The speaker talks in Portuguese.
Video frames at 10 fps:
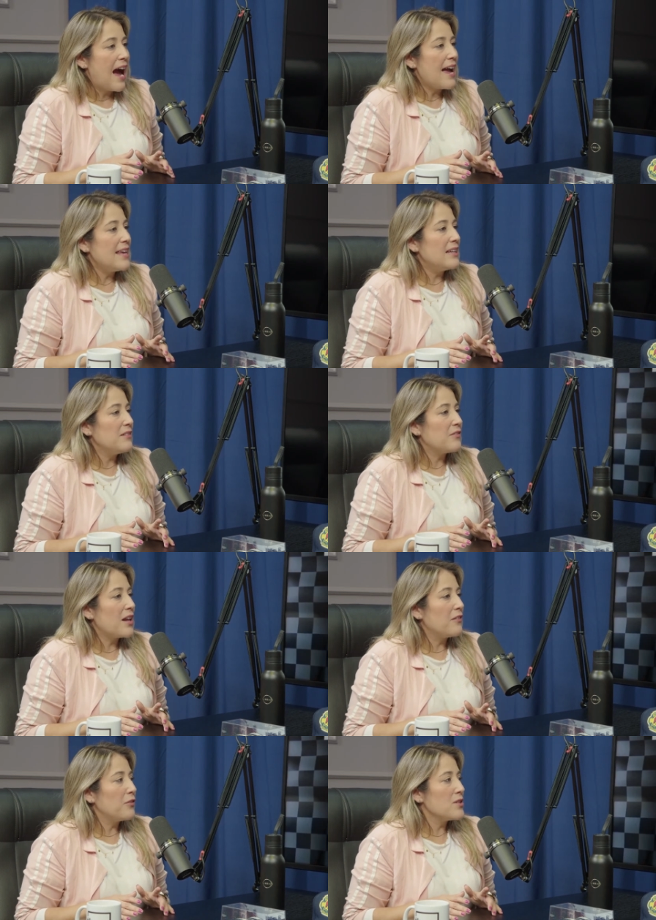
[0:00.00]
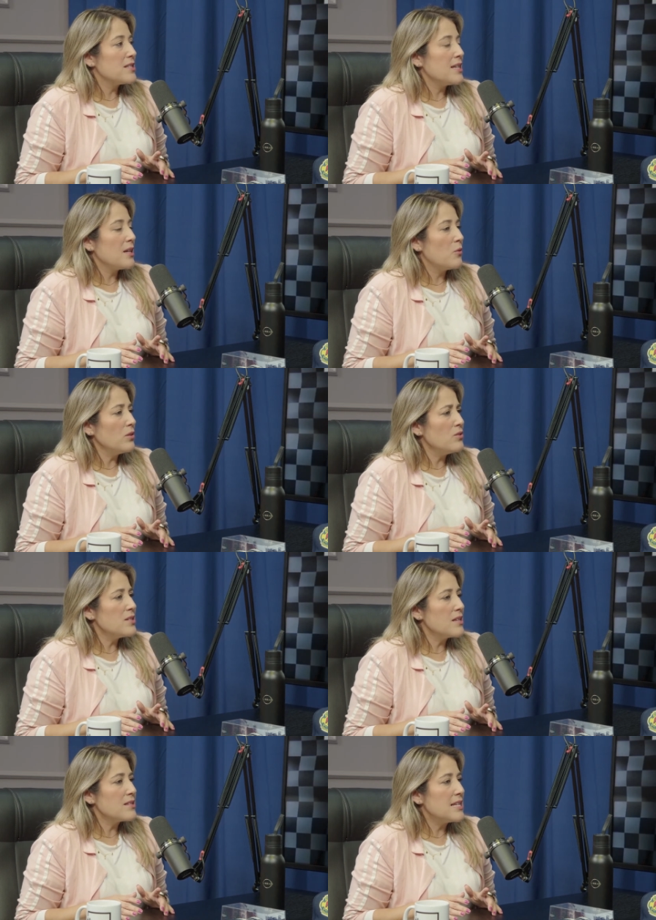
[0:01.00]
Aí ele, ela falou assim: "Quantos
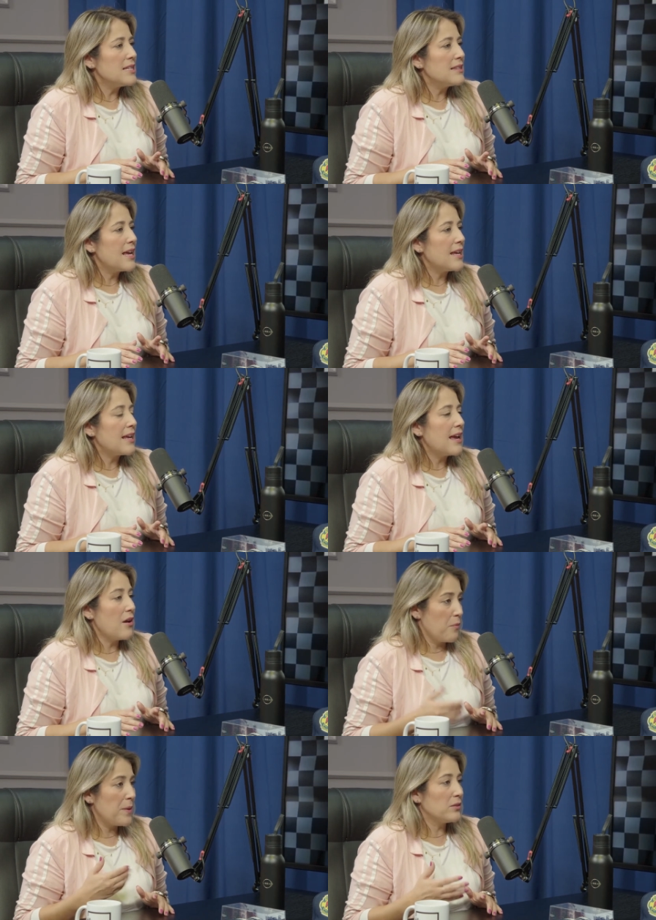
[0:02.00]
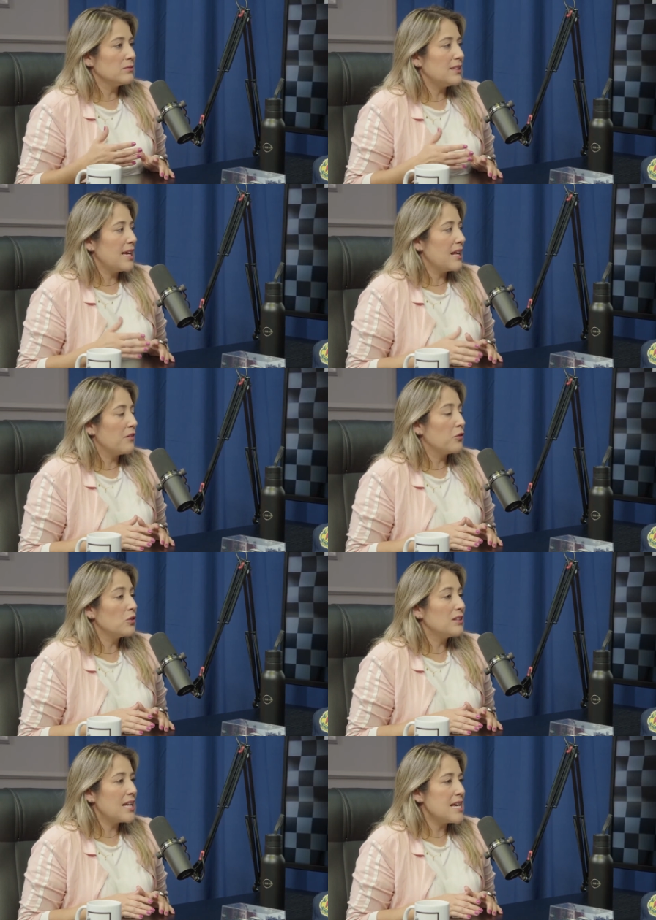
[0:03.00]
anos ele tem?". Eu perguntei. Ela falou:
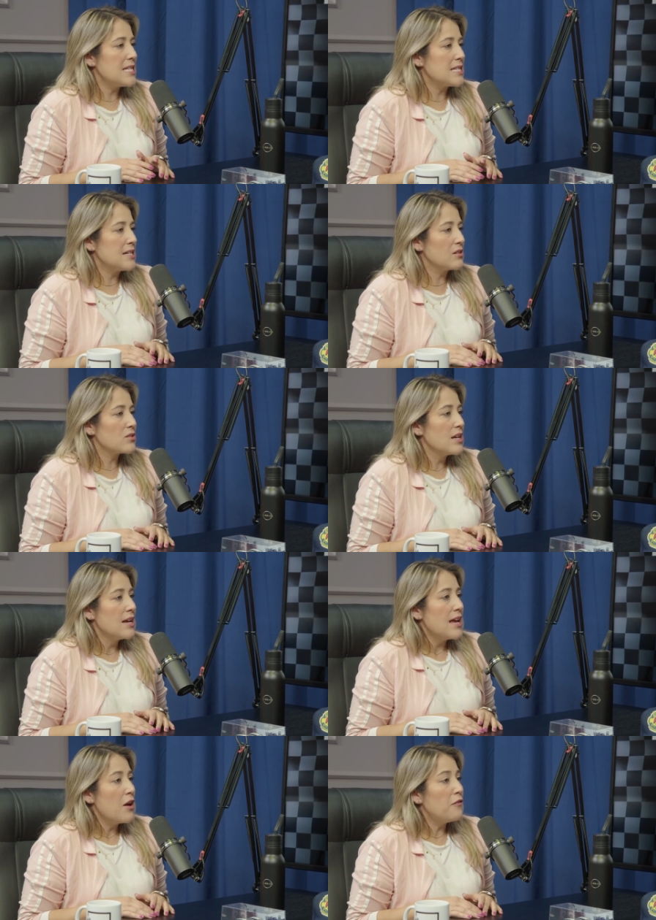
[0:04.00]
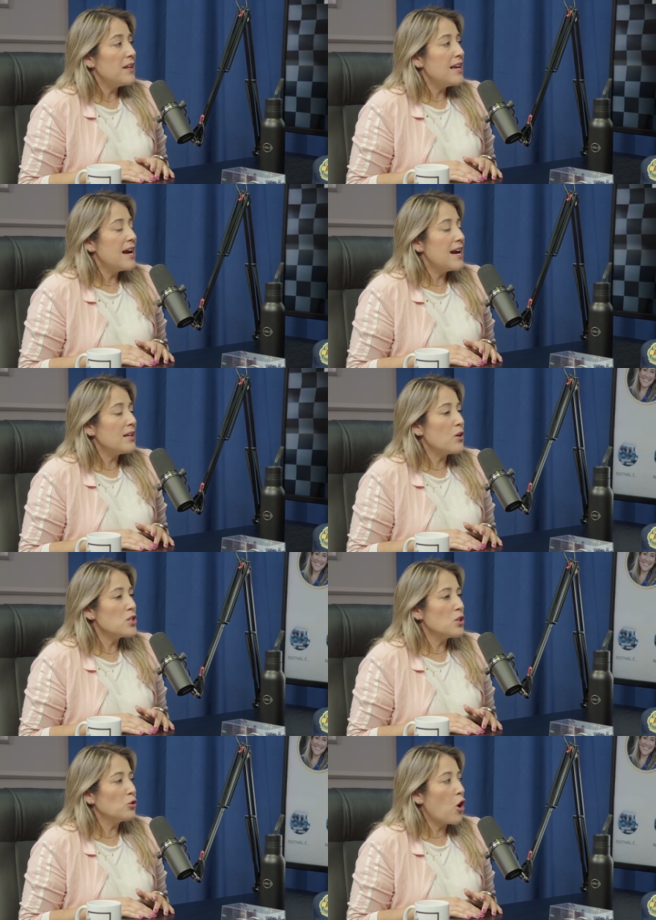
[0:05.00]
três anos". Eu falei: "Ai, qual é o
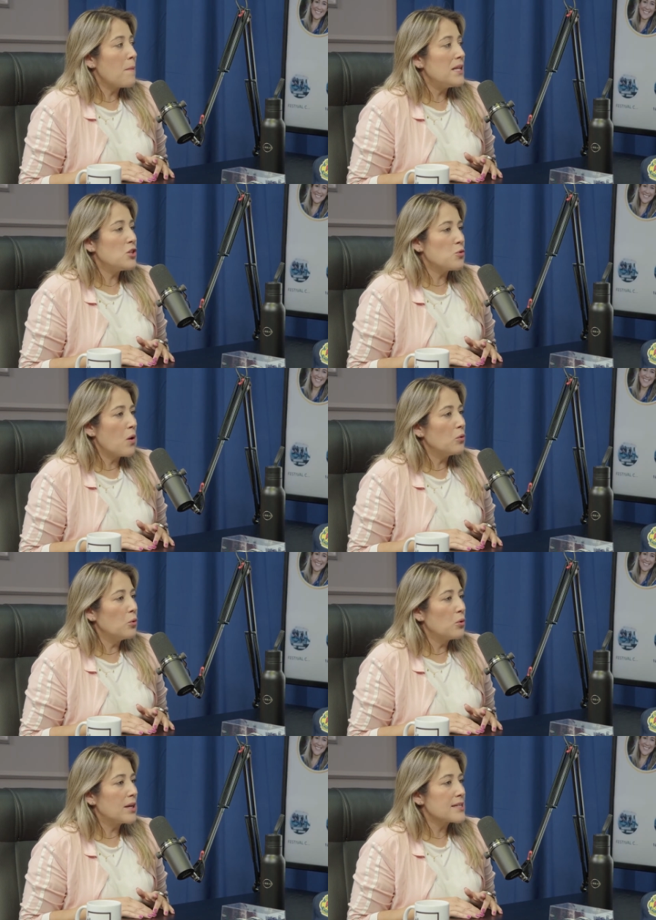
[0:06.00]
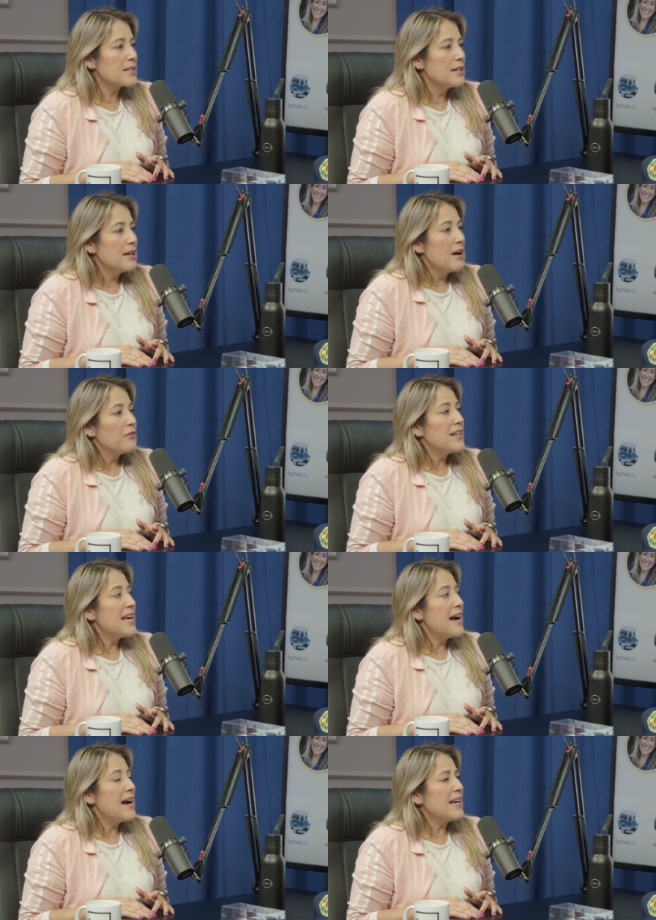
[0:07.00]
seu nome?". Ele: "João Lucas". Falei:
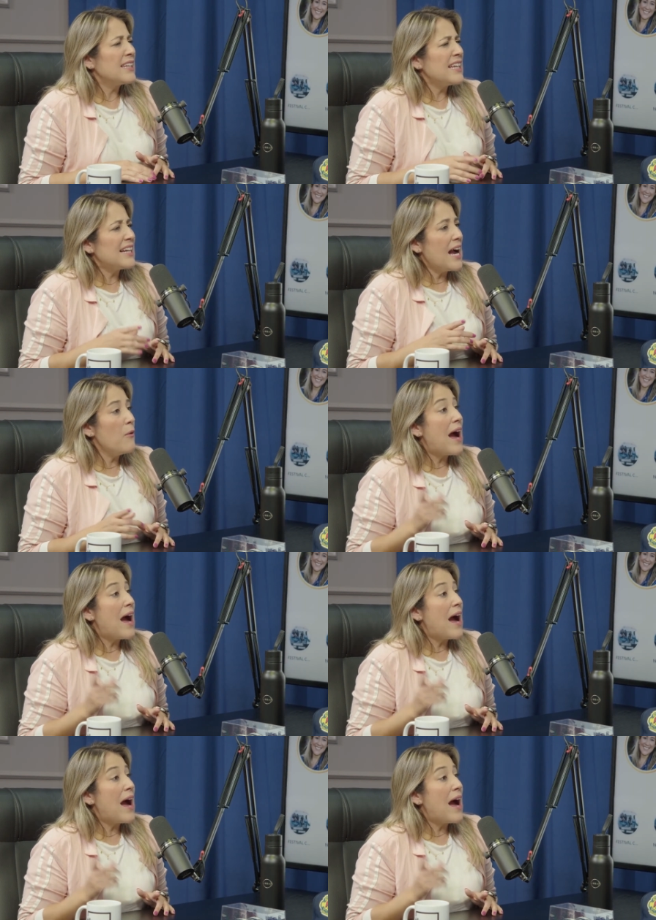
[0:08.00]
"Ah, que carro?".